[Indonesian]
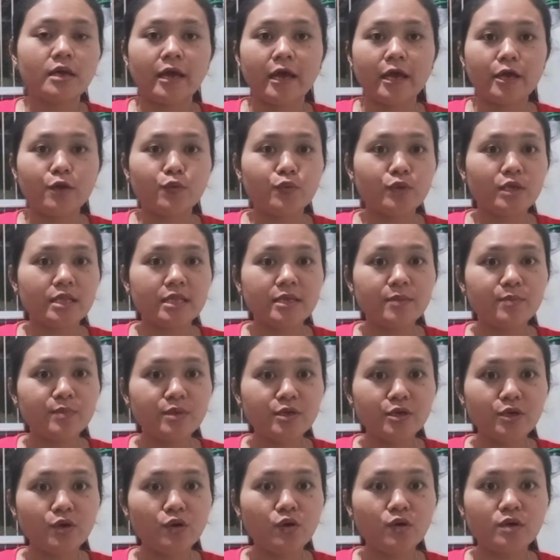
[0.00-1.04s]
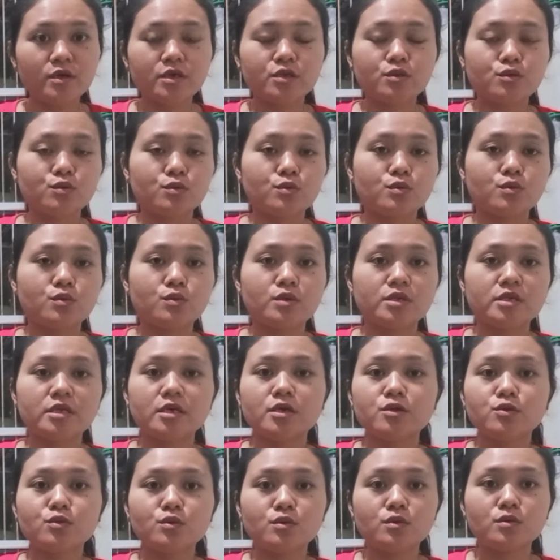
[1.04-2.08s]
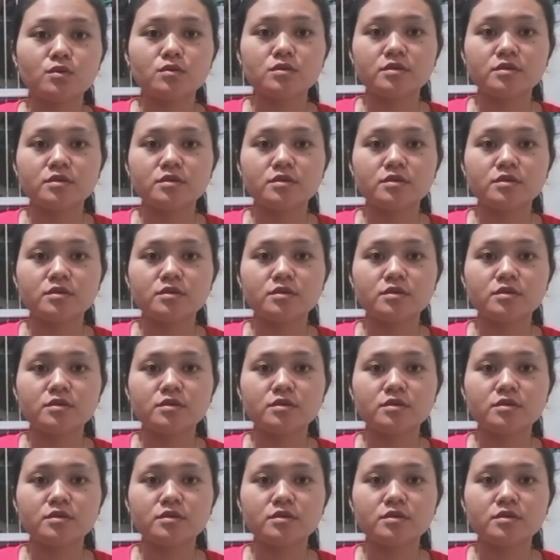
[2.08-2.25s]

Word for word: Equilibrio gitu dia itu